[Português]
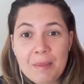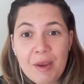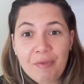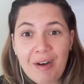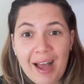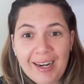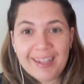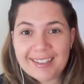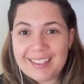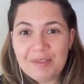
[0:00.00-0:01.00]
Me
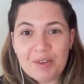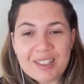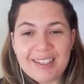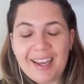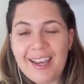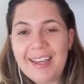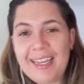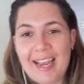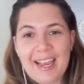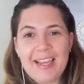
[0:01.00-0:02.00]
fala se você
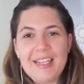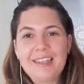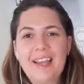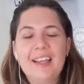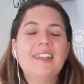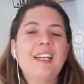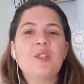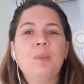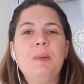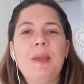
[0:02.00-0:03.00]
quem aí, tá aí
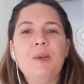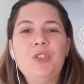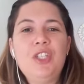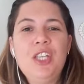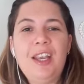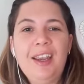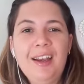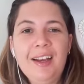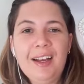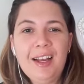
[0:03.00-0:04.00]
desde o primeiro
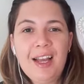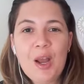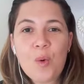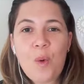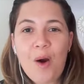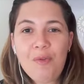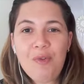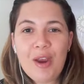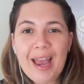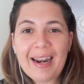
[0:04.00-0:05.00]
dia, qual
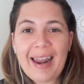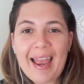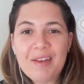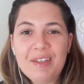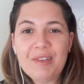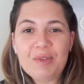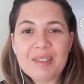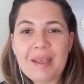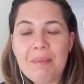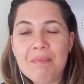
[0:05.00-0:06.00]
foi a live que
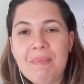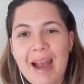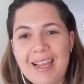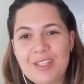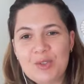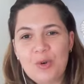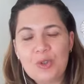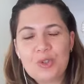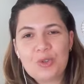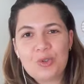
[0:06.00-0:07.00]
você mais
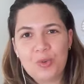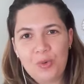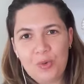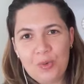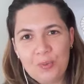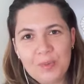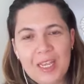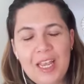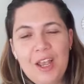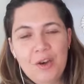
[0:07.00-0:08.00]
gostou?
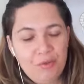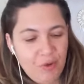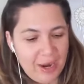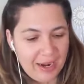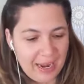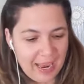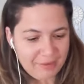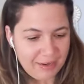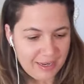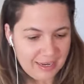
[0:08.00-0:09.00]
Foi a
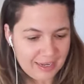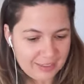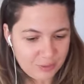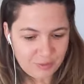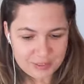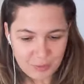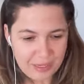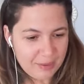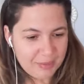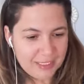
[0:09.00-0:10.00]
live, deixa eu ver se eu
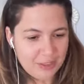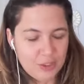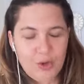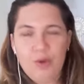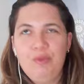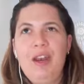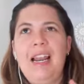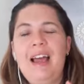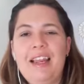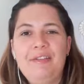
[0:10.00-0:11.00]
lembro aqui de qual. Foi a
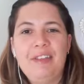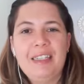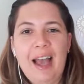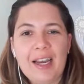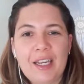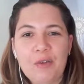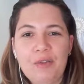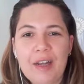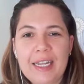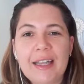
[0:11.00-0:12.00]
live a que eu
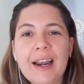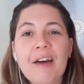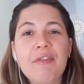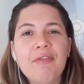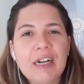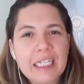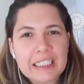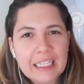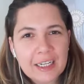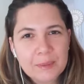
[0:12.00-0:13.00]
falei da
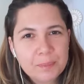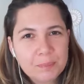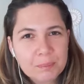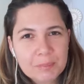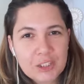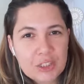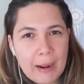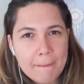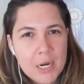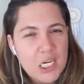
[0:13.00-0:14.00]
lavanda para
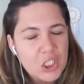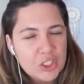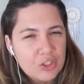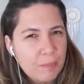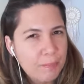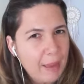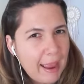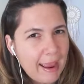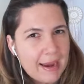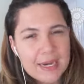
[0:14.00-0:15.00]
tirar manchas de
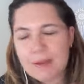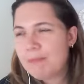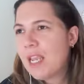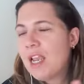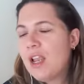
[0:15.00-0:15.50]
pele.